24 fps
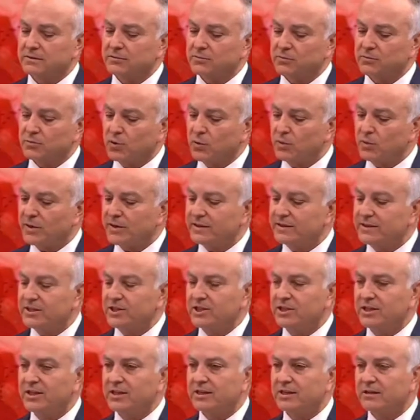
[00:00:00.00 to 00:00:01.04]
top
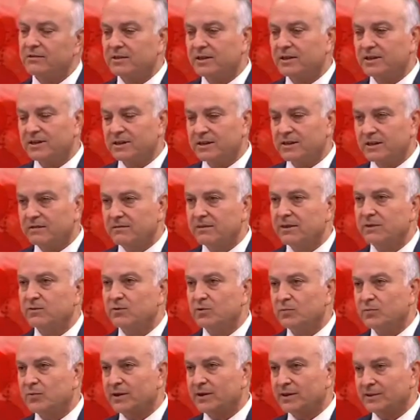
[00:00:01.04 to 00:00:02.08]
atışıyla, hava, havaya
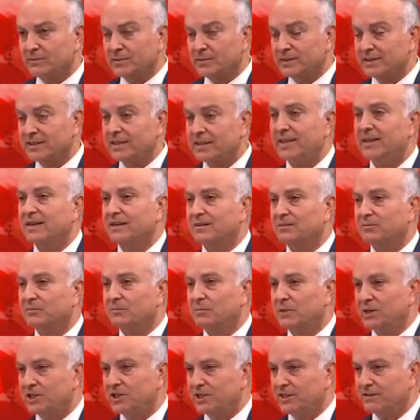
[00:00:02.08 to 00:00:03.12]
top atmasıyla,
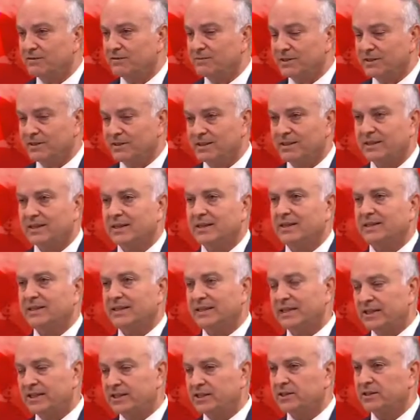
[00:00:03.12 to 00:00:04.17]
başlatmasıyla
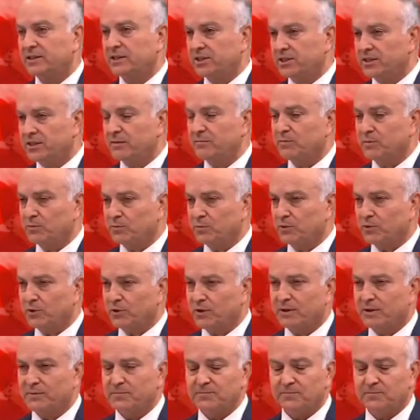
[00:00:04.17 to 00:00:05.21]
gerçekleştiren bir
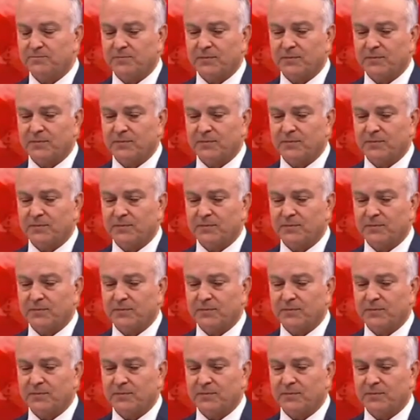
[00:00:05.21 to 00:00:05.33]
program.